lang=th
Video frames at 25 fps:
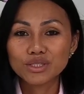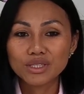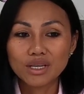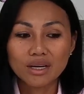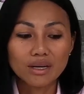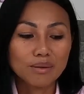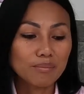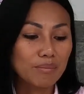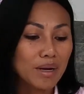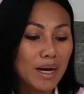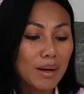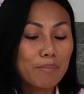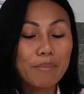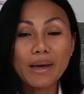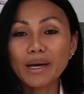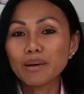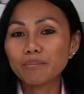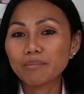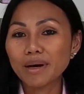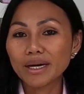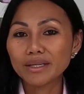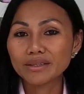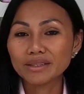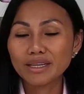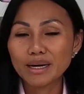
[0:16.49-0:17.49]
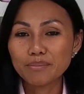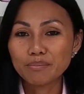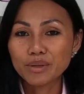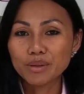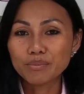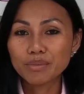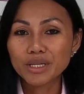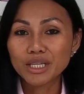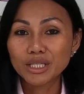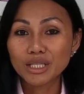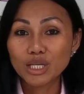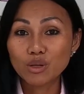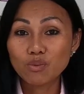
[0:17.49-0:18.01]
จะมาแบ่งปันกับ
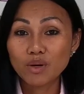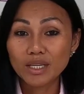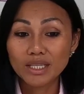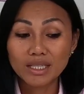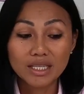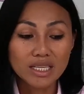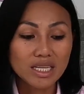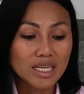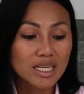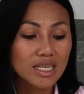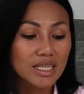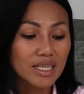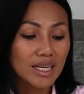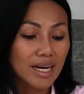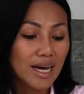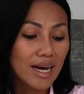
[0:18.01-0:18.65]
เพื่อนๆในวันนี้